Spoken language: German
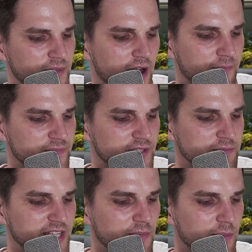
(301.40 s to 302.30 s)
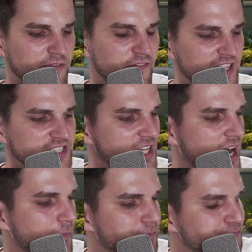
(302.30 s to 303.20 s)
ja, dem Thema befasst
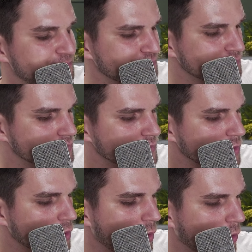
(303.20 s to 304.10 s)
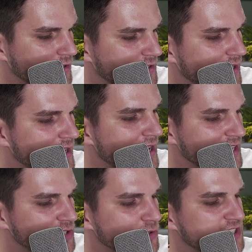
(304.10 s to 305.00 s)
haben. Und
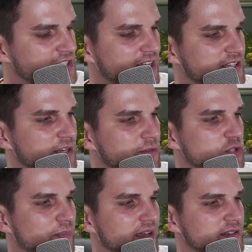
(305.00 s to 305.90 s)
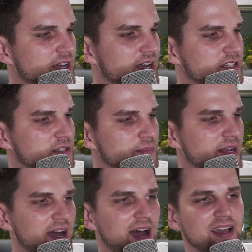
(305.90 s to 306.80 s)
ich nutze dann dementsprechend halt
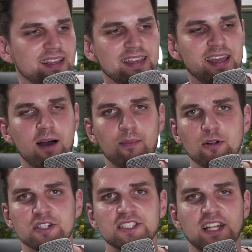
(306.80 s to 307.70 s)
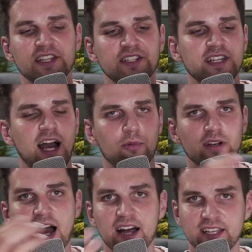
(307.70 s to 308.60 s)
Mineral GH+, das heißt die
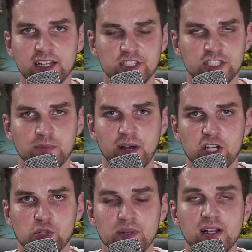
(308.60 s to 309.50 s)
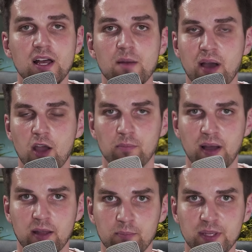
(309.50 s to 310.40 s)
Carbonathärte zum Beispiel bei
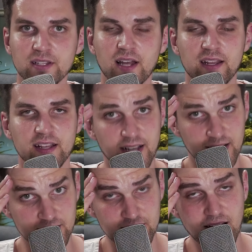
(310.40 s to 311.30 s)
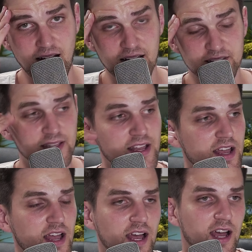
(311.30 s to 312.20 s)
meinen Bienengarnelen, Caridina-Arten
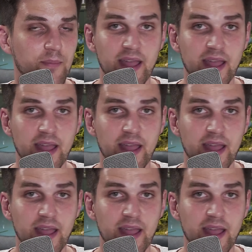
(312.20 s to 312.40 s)
ähm,